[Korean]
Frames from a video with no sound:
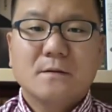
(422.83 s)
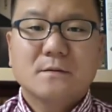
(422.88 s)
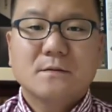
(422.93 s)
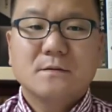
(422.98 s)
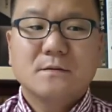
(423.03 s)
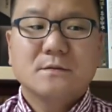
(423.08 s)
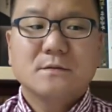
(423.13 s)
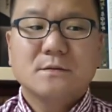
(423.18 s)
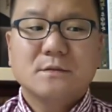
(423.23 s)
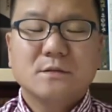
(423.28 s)

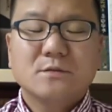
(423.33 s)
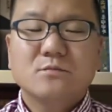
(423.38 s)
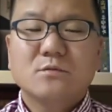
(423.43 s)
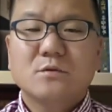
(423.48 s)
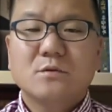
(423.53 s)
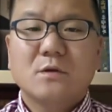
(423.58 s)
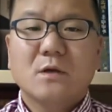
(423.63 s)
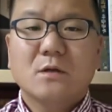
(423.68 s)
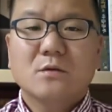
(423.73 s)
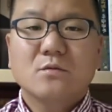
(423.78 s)
그
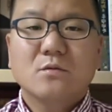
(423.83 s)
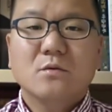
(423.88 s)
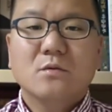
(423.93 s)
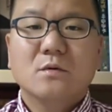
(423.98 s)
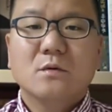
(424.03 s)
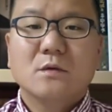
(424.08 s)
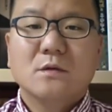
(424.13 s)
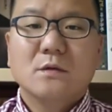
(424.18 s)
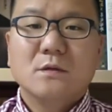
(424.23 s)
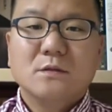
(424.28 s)
식물을 놔도
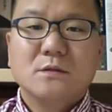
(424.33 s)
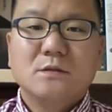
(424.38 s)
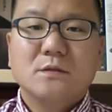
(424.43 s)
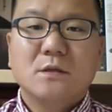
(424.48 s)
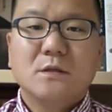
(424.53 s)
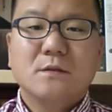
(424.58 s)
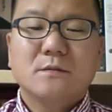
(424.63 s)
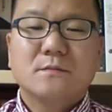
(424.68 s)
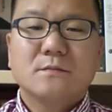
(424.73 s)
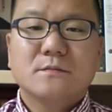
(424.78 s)

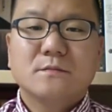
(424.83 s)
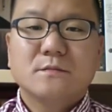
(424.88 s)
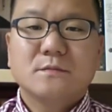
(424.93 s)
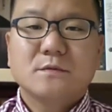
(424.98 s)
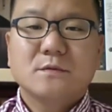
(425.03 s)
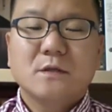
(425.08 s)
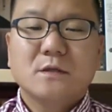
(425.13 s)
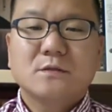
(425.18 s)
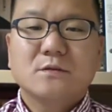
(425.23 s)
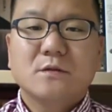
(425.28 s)
이게
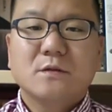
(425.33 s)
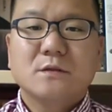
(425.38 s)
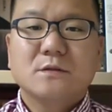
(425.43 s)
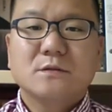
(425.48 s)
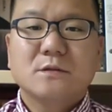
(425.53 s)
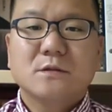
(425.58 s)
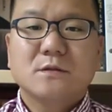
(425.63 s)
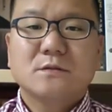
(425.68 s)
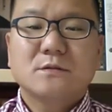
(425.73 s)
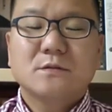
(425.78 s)
예전에
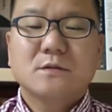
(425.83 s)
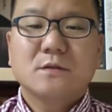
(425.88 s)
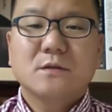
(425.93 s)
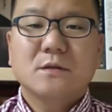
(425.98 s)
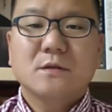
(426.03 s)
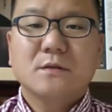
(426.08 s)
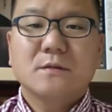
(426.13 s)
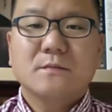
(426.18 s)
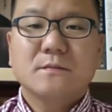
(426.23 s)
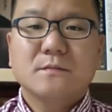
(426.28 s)
이제
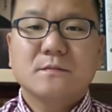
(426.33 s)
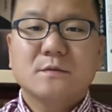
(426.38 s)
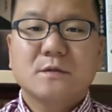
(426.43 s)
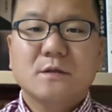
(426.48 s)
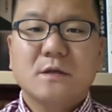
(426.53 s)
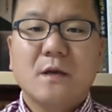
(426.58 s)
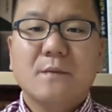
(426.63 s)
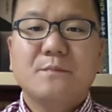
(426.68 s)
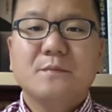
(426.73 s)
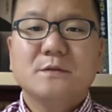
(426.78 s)
제
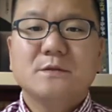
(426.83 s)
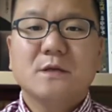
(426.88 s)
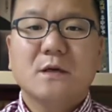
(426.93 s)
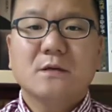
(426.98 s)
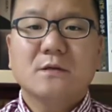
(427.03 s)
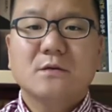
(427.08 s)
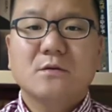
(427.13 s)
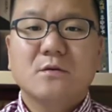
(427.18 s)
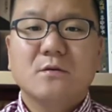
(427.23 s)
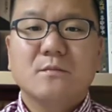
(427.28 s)
이제 햇빛이
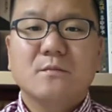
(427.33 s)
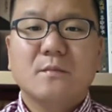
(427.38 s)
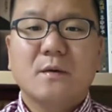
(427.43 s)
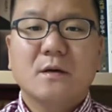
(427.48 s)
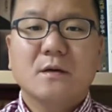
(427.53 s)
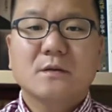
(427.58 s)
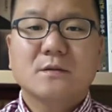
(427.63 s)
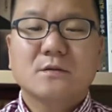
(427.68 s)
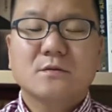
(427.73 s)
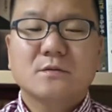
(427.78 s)
안 들어온
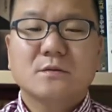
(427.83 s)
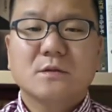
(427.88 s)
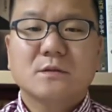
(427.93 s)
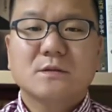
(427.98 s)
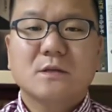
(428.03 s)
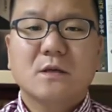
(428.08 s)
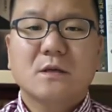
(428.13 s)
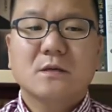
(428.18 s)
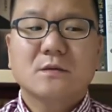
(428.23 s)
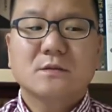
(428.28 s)
방에서 그렇게
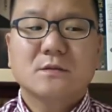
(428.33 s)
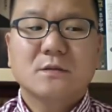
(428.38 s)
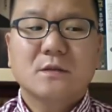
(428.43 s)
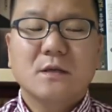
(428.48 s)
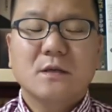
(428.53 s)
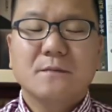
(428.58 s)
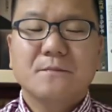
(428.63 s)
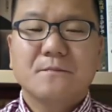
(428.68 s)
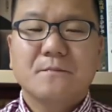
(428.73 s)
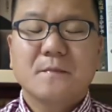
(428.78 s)

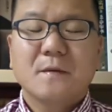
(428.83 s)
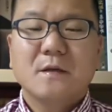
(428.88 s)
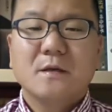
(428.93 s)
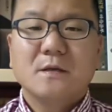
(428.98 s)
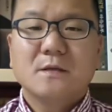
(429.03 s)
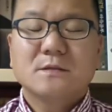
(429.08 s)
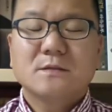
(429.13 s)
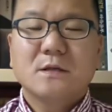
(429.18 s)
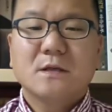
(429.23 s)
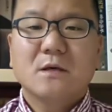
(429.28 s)
살았는데,
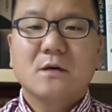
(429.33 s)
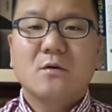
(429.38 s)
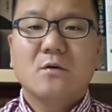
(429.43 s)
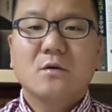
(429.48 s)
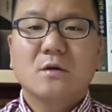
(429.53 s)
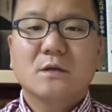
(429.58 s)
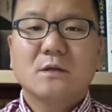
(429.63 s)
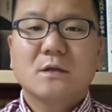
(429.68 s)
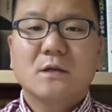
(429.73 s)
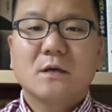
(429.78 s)
제가
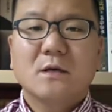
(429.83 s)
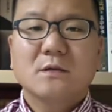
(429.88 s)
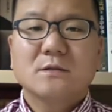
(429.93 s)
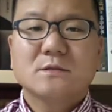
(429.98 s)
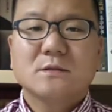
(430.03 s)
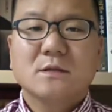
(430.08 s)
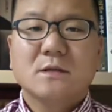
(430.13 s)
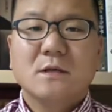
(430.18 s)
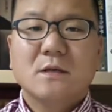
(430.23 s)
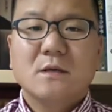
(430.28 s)
거기다가
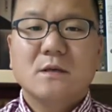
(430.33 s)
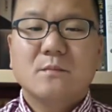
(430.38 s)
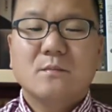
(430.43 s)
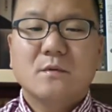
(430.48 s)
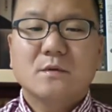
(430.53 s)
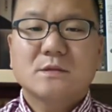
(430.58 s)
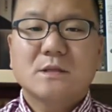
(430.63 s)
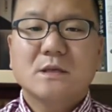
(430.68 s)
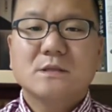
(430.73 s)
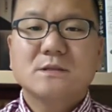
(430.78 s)
이제
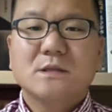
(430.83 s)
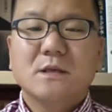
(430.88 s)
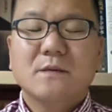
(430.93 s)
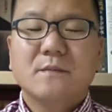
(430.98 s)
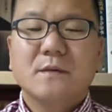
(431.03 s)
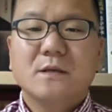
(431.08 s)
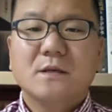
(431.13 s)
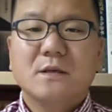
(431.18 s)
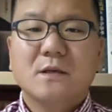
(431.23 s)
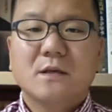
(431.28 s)
뭐
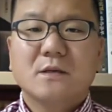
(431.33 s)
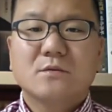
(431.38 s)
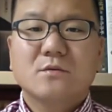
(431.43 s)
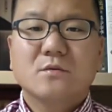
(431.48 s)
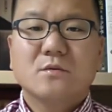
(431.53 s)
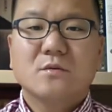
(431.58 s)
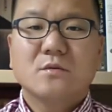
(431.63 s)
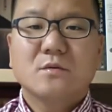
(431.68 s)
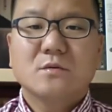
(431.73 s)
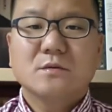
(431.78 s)

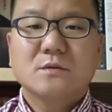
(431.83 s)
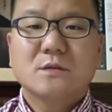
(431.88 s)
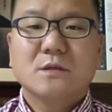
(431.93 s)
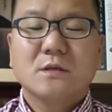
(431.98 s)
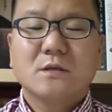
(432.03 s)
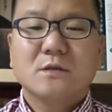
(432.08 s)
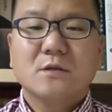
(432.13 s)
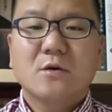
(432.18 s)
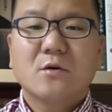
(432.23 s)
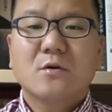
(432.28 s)
산세베리아도
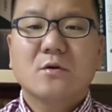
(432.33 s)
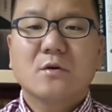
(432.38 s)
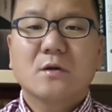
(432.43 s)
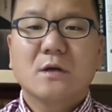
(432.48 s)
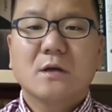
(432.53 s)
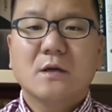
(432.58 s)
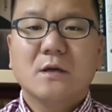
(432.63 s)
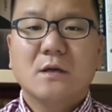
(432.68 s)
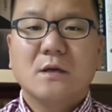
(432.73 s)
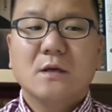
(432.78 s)
이제 여러
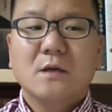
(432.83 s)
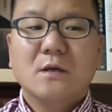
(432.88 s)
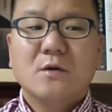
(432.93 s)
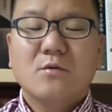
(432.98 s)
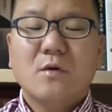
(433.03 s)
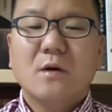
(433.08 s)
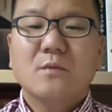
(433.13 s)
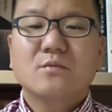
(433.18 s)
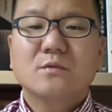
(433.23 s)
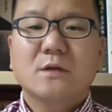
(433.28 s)
개
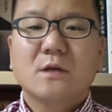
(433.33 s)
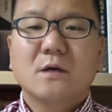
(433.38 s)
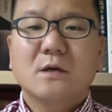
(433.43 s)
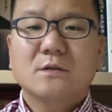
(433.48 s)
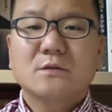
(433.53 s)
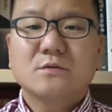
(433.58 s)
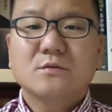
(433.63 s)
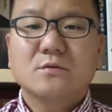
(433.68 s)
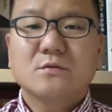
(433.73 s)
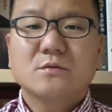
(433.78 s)

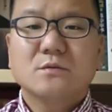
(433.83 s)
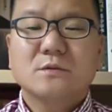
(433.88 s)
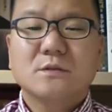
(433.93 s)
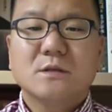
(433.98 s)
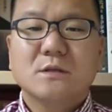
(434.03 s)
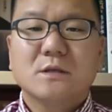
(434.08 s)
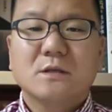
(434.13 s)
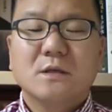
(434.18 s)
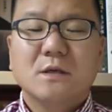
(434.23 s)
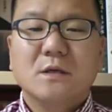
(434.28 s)
화분해가지고
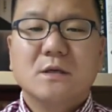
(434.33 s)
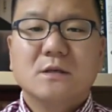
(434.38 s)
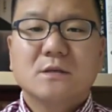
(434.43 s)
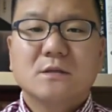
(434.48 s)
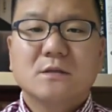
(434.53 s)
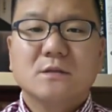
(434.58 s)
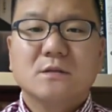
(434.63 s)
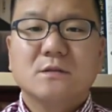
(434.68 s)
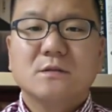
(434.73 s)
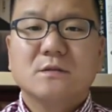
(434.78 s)
이제
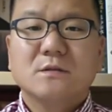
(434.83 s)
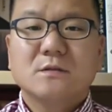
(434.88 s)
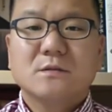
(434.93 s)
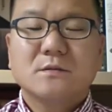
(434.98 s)
그